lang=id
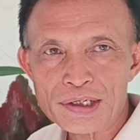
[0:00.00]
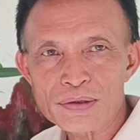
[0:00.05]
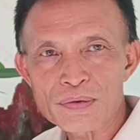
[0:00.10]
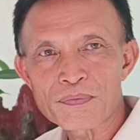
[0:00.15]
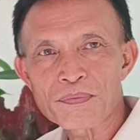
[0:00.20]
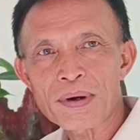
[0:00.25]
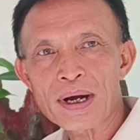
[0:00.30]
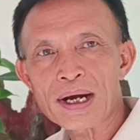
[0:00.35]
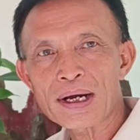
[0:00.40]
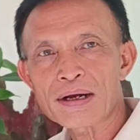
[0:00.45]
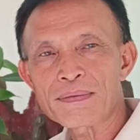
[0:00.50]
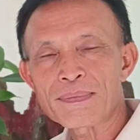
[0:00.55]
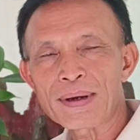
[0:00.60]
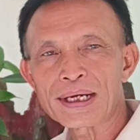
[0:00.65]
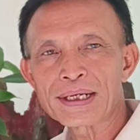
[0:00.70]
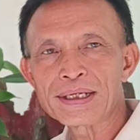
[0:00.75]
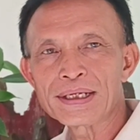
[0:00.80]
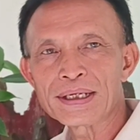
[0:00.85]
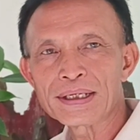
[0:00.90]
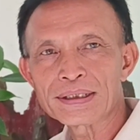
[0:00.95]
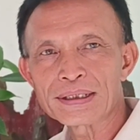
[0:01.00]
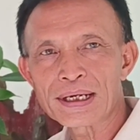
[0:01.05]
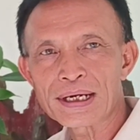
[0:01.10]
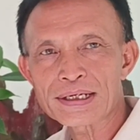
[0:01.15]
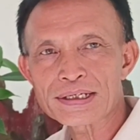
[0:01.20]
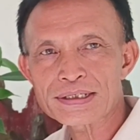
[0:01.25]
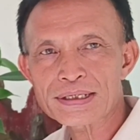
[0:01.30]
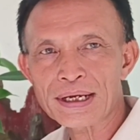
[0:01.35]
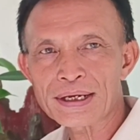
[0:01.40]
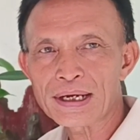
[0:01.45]
berjumpa kembali
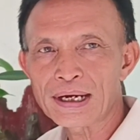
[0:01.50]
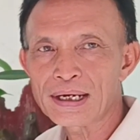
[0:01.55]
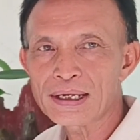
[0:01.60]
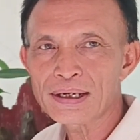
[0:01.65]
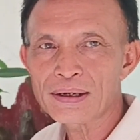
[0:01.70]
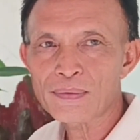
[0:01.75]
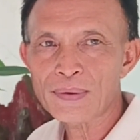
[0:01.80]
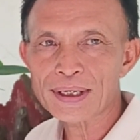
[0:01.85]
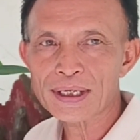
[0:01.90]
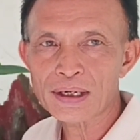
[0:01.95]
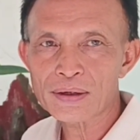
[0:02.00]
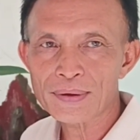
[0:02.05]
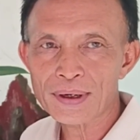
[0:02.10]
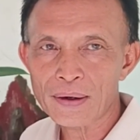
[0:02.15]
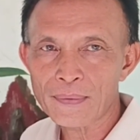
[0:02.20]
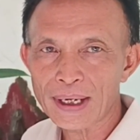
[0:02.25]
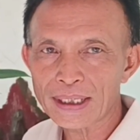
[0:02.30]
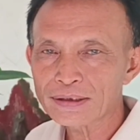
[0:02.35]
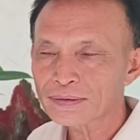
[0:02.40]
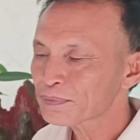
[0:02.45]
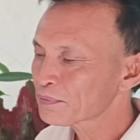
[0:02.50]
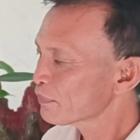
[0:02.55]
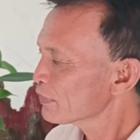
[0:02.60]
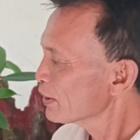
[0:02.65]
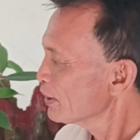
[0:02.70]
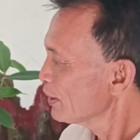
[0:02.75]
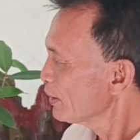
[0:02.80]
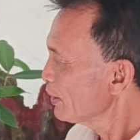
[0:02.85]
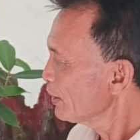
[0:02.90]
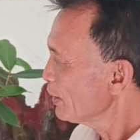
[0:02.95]
dengan saya Pawan Wirawan
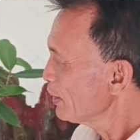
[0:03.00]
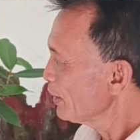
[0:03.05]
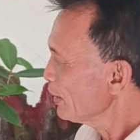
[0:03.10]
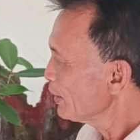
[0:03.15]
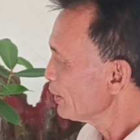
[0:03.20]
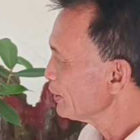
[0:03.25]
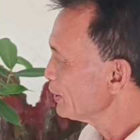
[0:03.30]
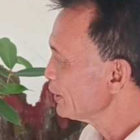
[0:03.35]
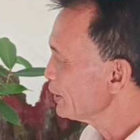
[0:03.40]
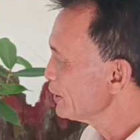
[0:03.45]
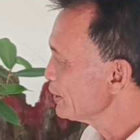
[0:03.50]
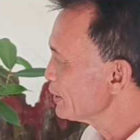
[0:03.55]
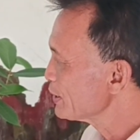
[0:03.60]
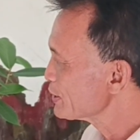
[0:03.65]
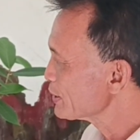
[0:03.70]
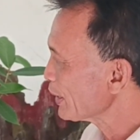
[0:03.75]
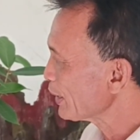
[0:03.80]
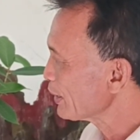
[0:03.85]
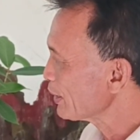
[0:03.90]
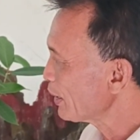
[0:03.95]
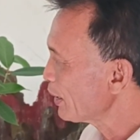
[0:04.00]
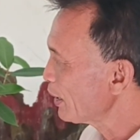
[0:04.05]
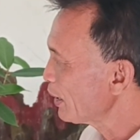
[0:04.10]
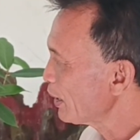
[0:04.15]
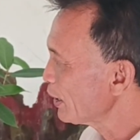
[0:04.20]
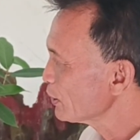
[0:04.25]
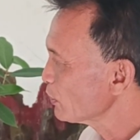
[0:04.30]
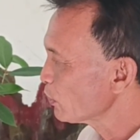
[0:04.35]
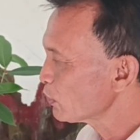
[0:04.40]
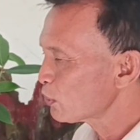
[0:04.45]
di
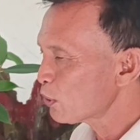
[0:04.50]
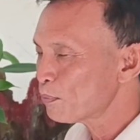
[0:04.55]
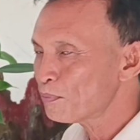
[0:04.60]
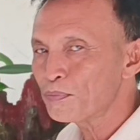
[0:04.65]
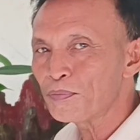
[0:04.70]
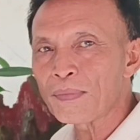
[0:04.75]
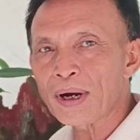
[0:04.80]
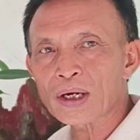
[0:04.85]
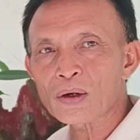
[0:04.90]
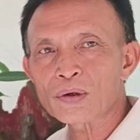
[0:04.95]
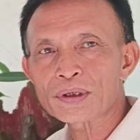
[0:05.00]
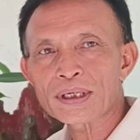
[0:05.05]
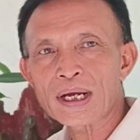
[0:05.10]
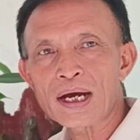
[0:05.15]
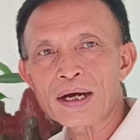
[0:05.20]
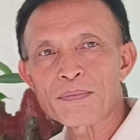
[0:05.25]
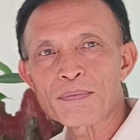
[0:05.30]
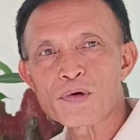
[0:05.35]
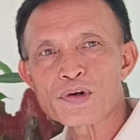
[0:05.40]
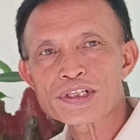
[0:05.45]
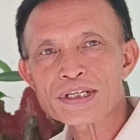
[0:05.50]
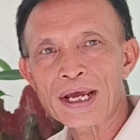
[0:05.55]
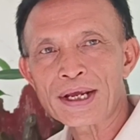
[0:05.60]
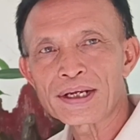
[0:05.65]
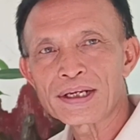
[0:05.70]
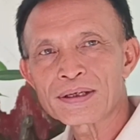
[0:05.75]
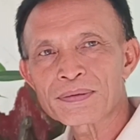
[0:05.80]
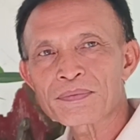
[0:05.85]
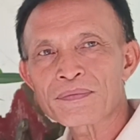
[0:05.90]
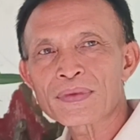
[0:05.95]
channel YouTube Makuta
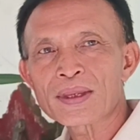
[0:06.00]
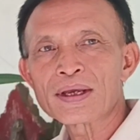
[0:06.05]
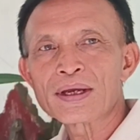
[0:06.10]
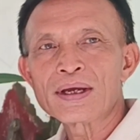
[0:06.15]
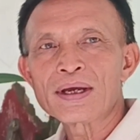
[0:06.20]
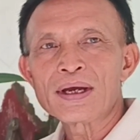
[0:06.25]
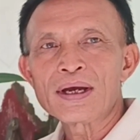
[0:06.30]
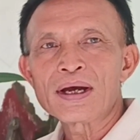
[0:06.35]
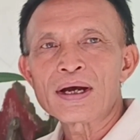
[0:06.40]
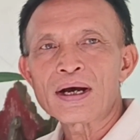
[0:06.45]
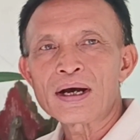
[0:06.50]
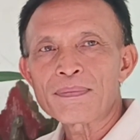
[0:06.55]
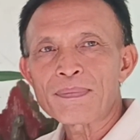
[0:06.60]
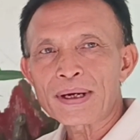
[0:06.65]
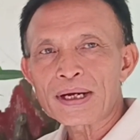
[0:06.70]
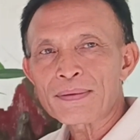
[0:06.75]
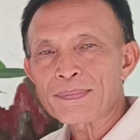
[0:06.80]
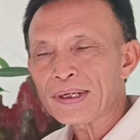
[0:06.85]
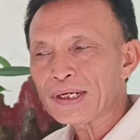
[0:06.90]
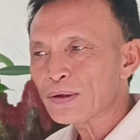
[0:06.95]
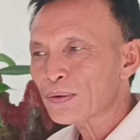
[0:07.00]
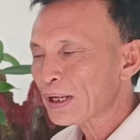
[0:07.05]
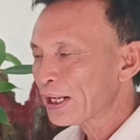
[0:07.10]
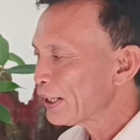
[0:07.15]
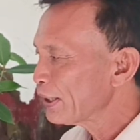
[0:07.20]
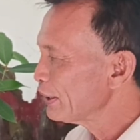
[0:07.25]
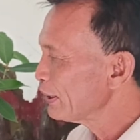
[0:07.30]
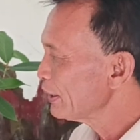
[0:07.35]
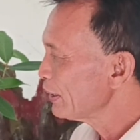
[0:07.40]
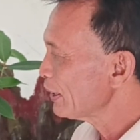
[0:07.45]
Bonsai. Uh, eh, pada video
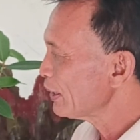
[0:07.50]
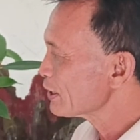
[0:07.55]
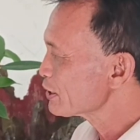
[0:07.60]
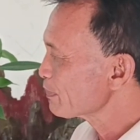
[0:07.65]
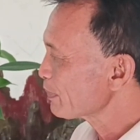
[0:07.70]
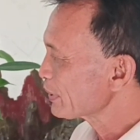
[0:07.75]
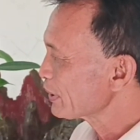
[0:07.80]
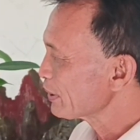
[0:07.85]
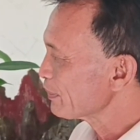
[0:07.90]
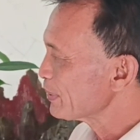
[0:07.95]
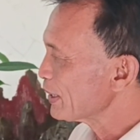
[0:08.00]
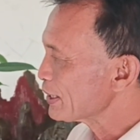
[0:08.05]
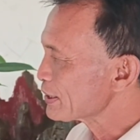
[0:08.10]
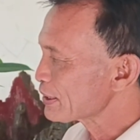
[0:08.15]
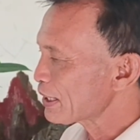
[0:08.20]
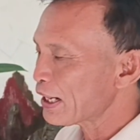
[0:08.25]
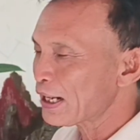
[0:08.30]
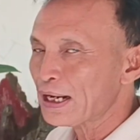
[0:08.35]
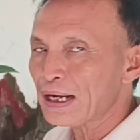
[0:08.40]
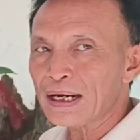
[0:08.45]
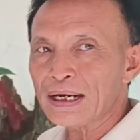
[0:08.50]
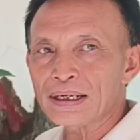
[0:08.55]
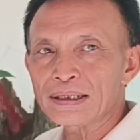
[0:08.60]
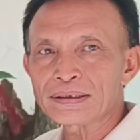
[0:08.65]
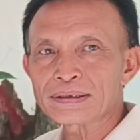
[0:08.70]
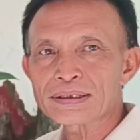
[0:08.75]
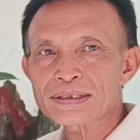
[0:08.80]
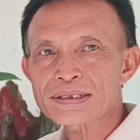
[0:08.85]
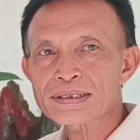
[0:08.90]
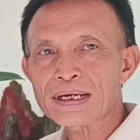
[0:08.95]
kali ini, nah, seperti biasa,
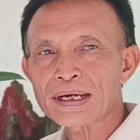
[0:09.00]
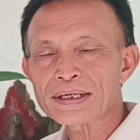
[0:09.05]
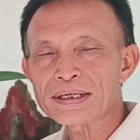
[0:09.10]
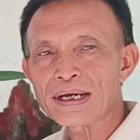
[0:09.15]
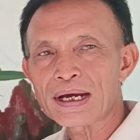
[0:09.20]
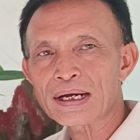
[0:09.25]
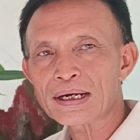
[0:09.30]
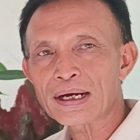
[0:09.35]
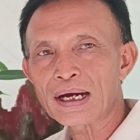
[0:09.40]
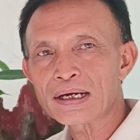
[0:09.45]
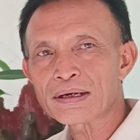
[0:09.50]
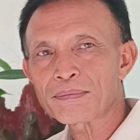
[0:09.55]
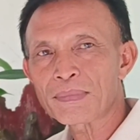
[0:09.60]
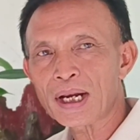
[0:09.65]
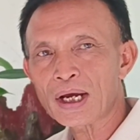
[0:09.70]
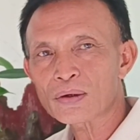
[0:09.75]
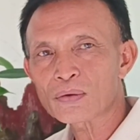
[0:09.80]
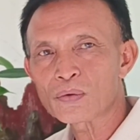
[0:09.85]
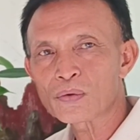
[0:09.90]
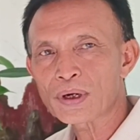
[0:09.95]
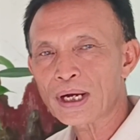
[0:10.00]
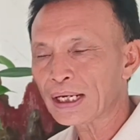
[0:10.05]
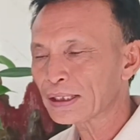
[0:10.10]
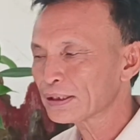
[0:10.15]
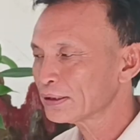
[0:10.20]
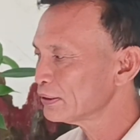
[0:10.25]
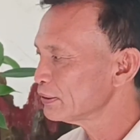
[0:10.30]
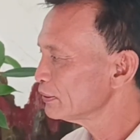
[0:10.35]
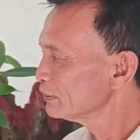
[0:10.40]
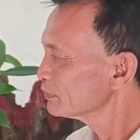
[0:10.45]
saya akan
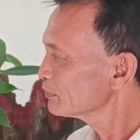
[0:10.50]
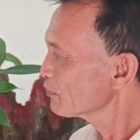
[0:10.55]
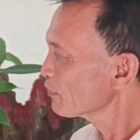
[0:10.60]
melakukan